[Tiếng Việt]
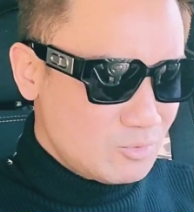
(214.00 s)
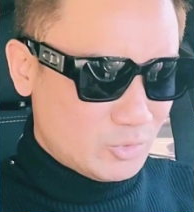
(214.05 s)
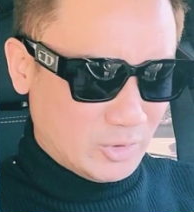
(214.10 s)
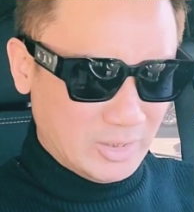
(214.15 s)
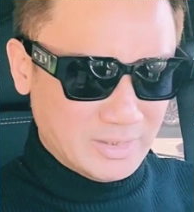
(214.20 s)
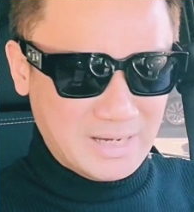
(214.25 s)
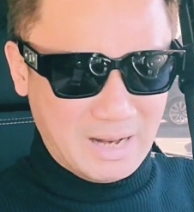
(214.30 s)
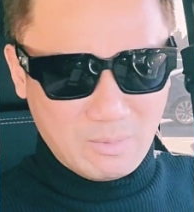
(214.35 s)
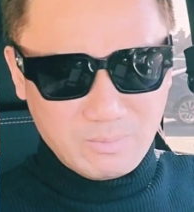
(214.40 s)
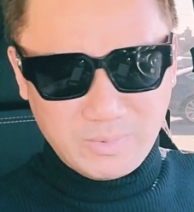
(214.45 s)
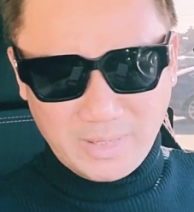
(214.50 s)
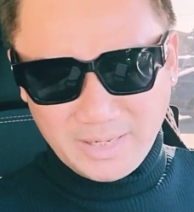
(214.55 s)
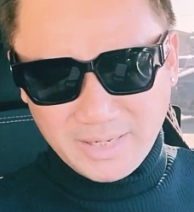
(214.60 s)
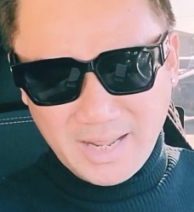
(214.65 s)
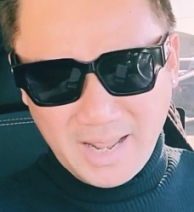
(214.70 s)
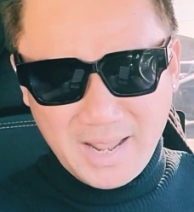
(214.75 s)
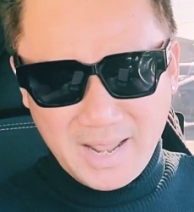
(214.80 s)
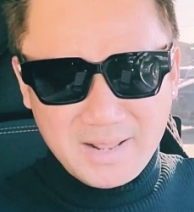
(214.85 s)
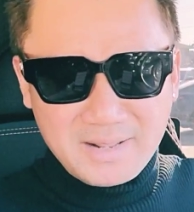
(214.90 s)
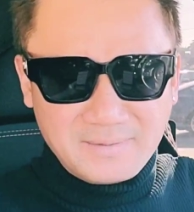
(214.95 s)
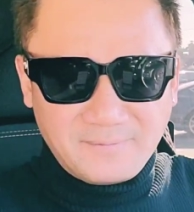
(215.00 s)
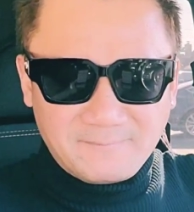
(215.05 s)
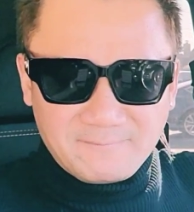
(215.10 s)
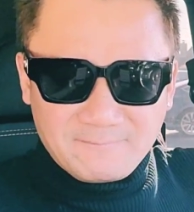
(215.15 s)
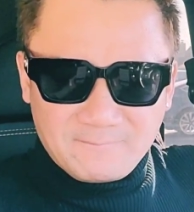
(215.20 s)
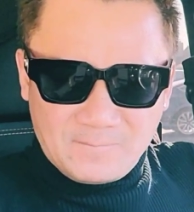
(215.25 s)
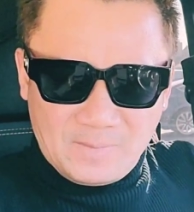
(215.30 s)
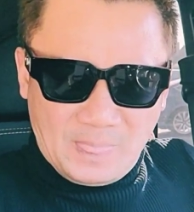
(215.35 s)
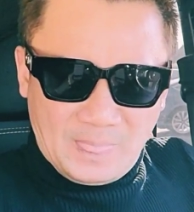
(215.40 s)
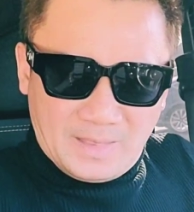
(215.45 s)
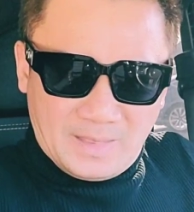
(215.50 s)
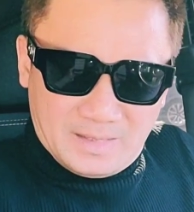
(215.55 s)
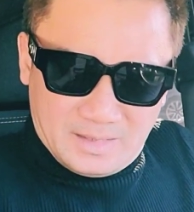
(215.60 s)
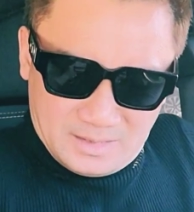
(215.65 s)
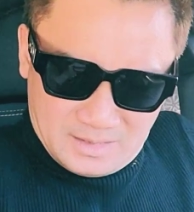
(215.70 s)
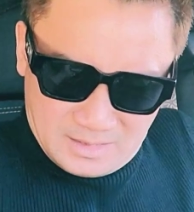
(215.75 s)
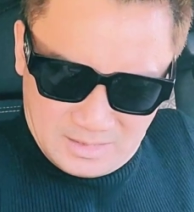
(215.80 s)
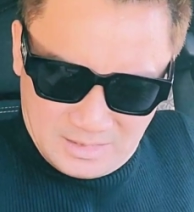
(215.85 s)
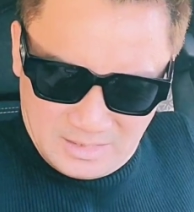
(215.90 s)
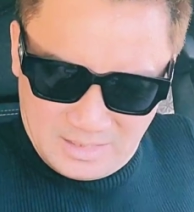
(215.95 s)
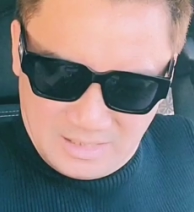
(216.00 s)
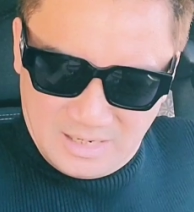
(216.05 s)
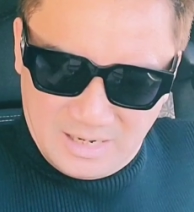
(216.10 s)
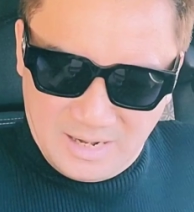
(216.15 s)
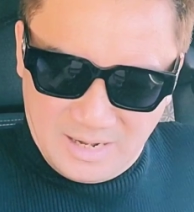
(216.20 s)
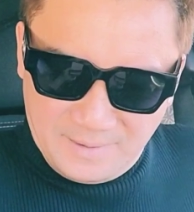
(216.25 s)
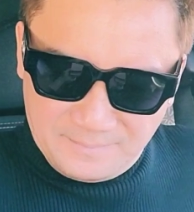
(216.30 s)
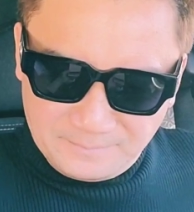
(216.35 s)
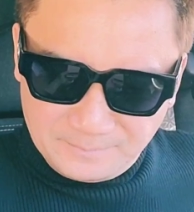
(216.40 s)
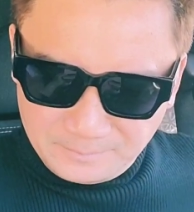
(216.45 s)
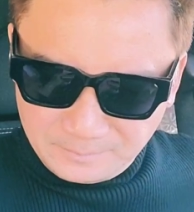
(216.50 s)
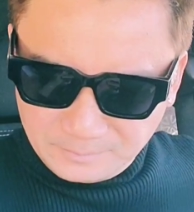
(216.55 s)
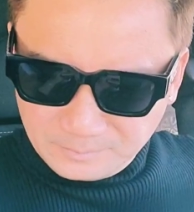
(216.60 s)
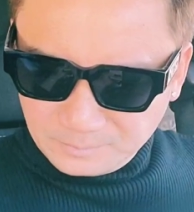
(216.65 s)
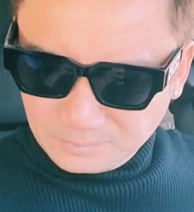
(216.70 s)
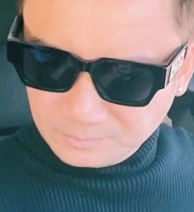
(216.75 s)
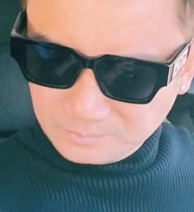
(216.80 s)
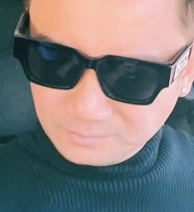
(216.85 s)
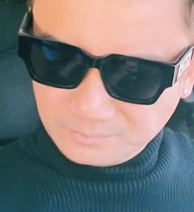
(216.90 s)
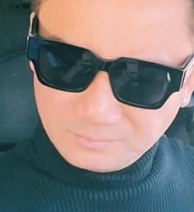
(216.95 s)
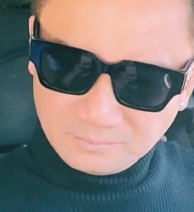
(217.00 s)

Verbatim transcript: chuyện nào cũng vậy cả um,